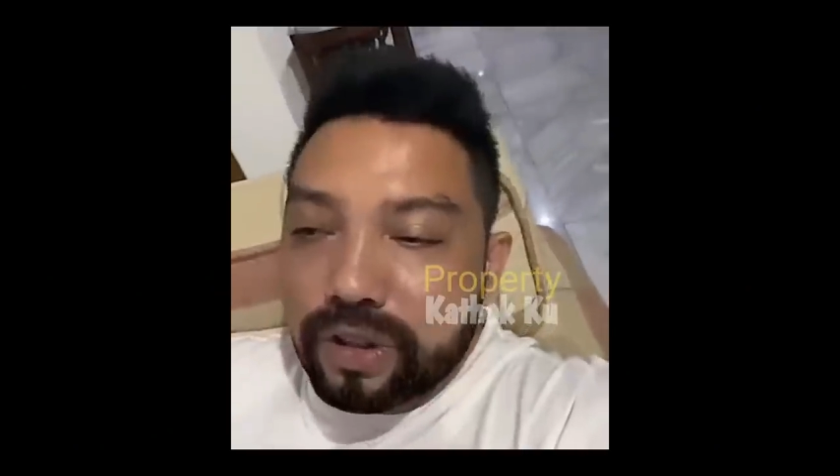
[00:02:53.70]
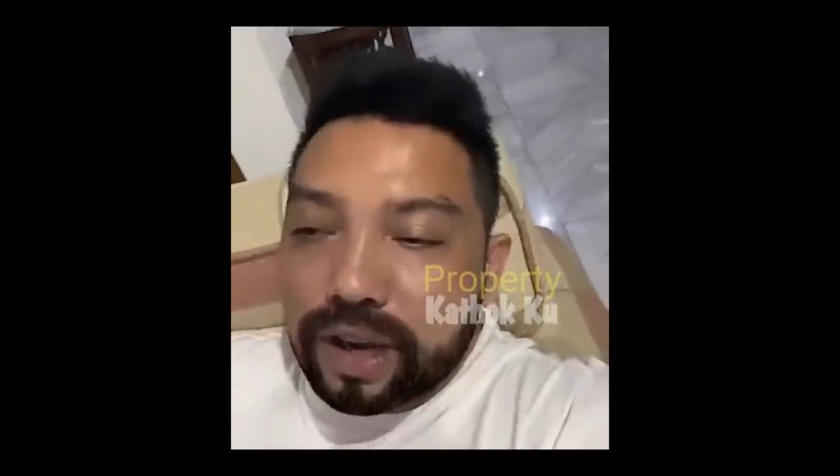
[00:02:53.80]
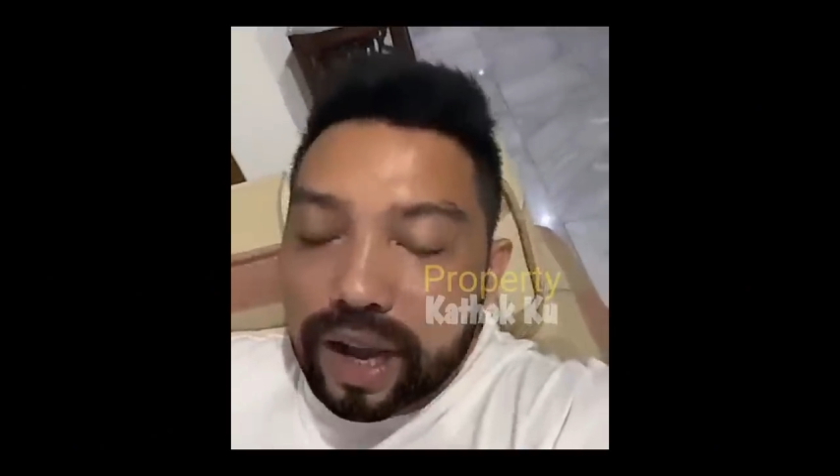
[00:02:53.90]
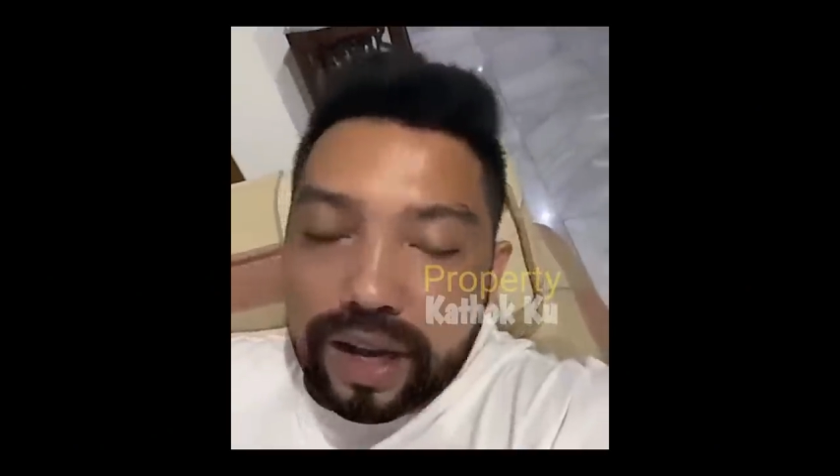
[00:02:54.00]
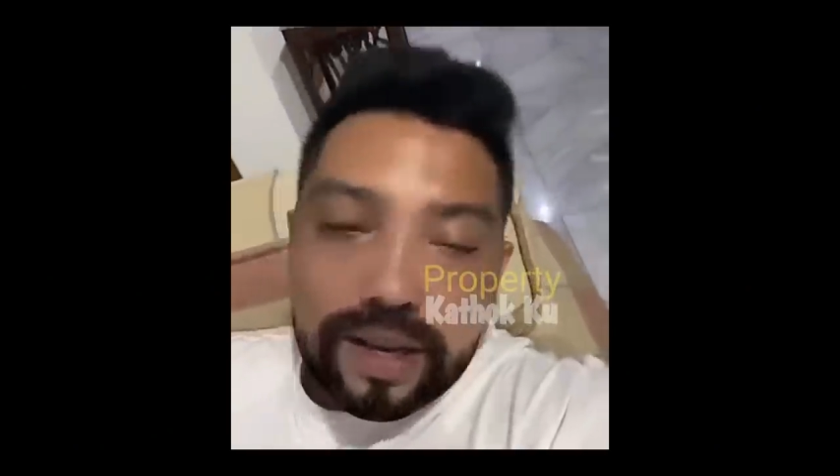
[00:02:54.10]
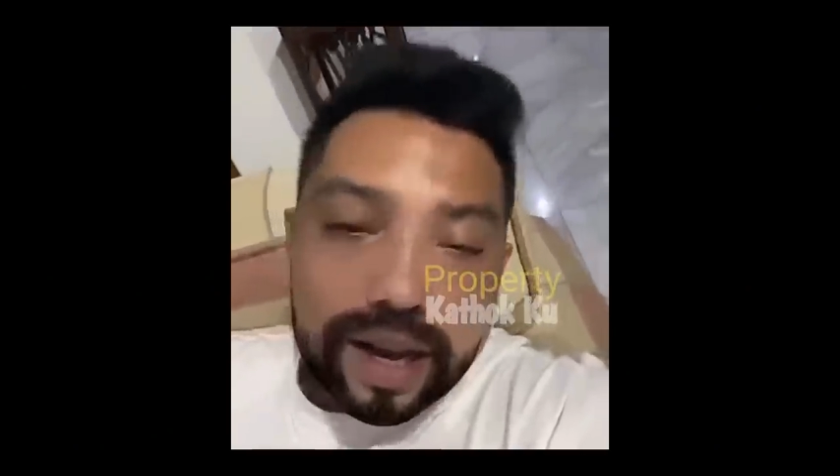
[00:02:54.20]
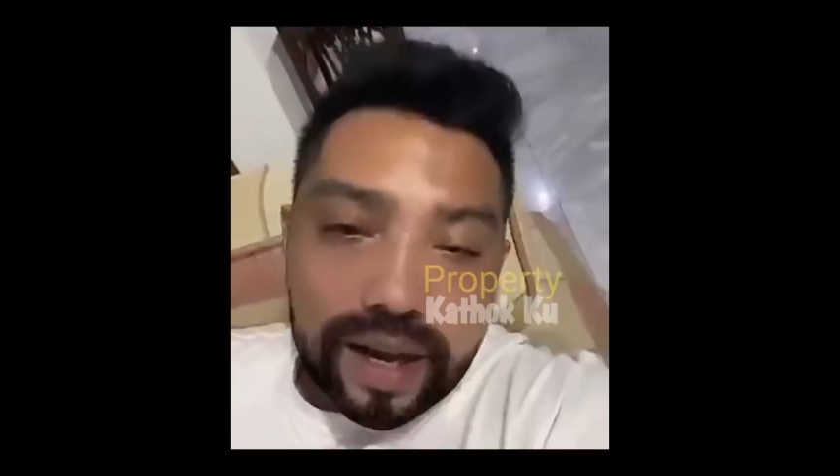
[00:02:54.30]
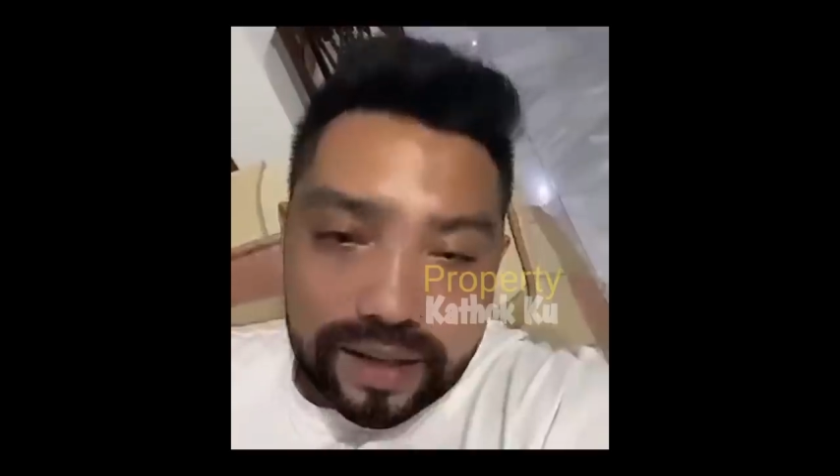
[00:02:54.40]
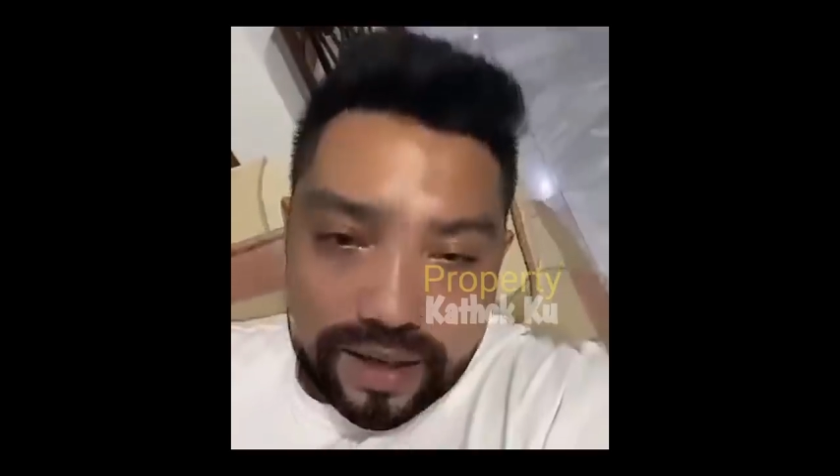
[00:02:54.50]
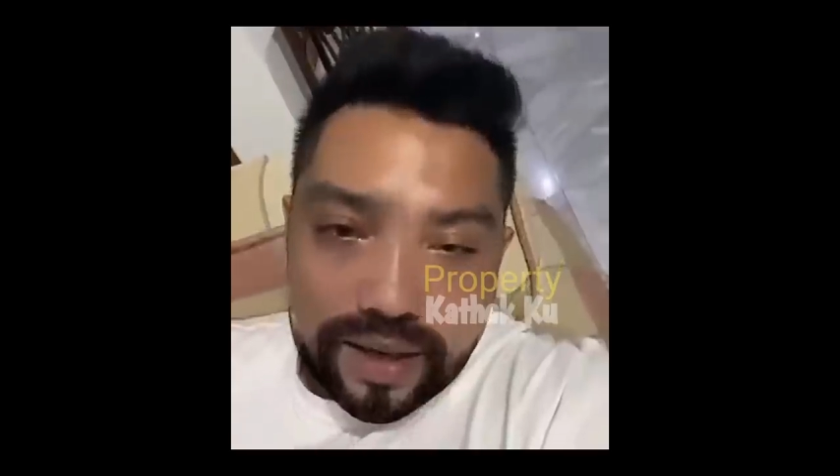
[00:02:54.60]
memberikan
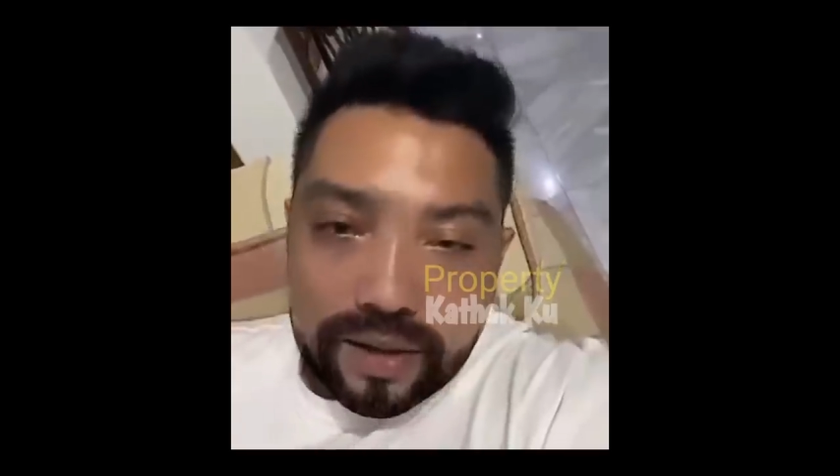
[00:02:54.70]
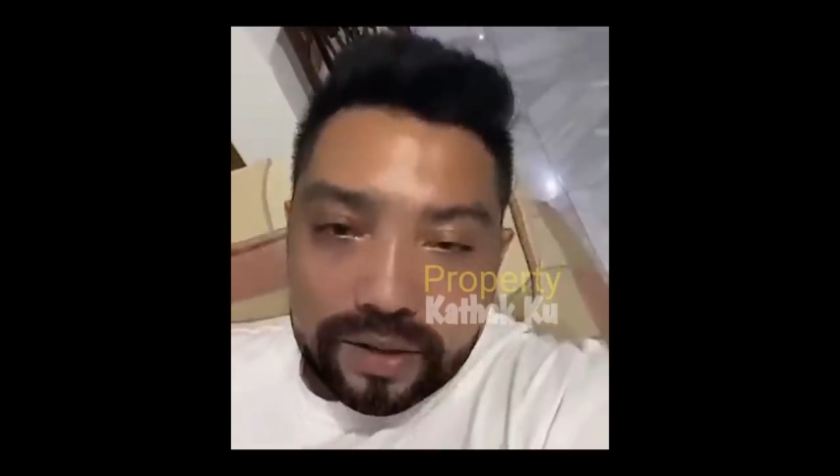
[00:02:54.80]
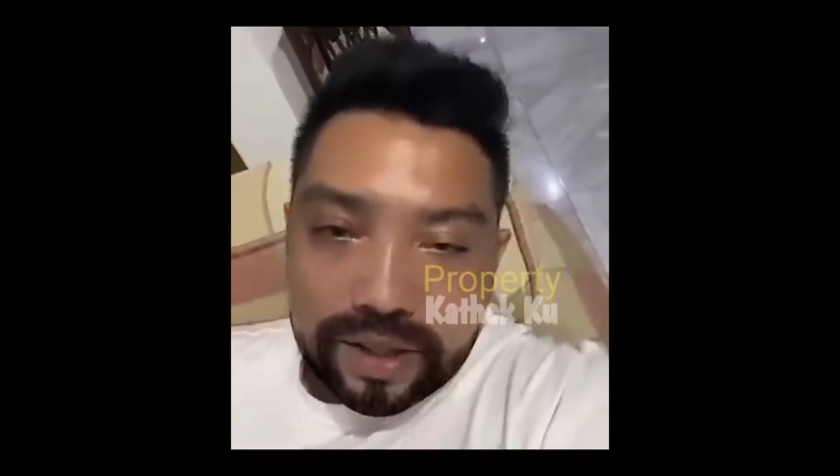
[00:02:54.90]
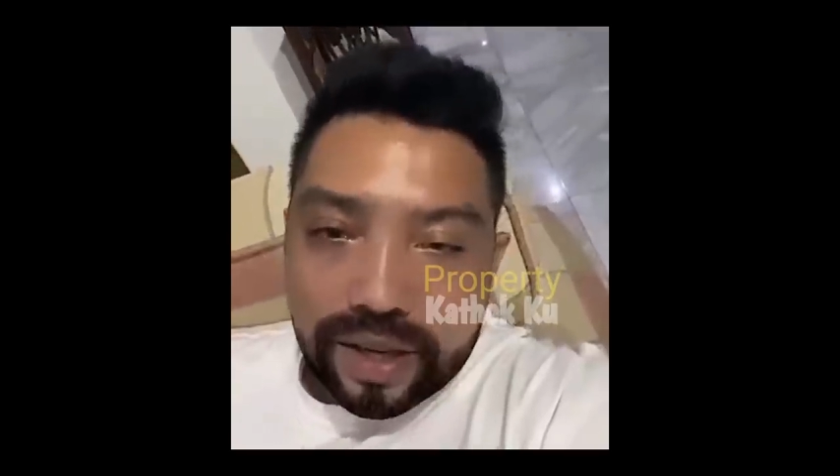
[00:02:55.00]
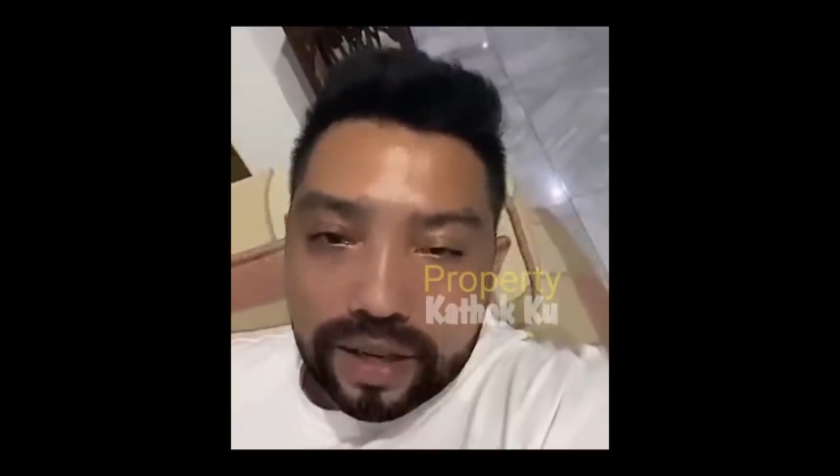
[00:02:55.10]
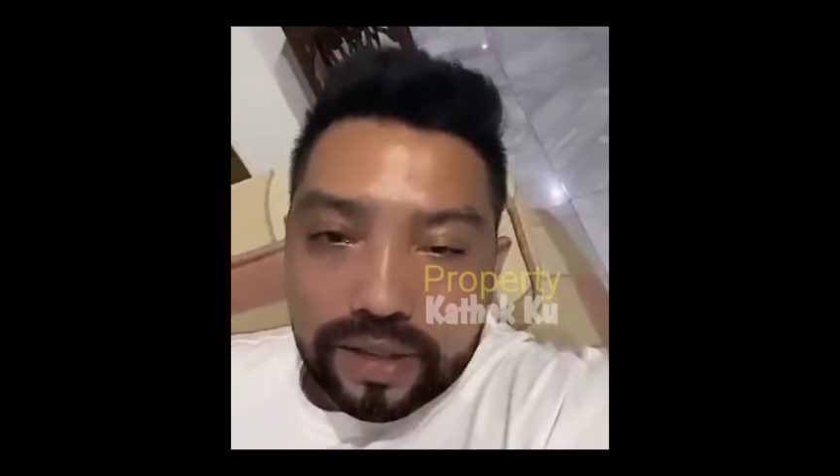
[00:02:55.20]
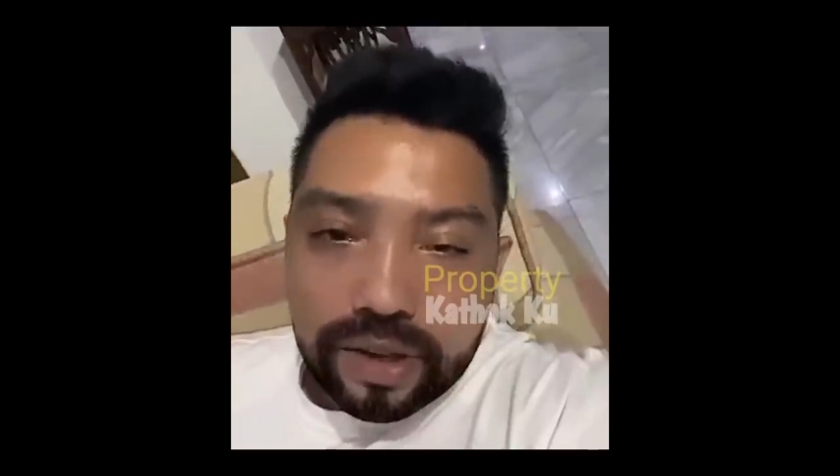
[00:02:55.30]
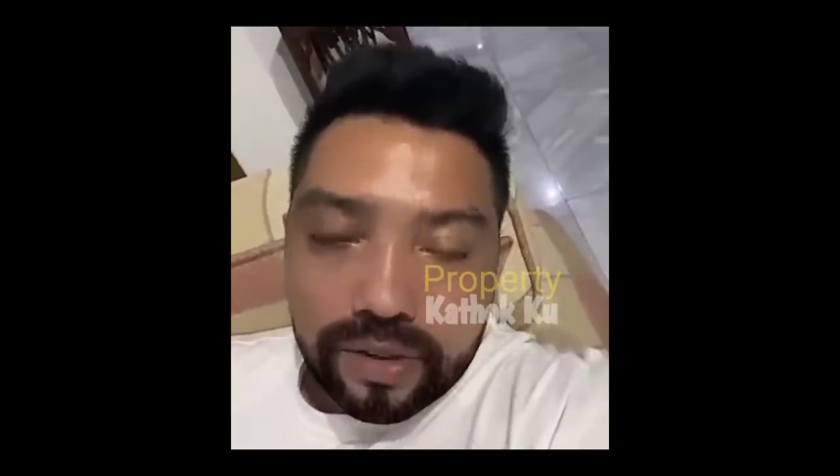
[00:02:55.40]
pemahaman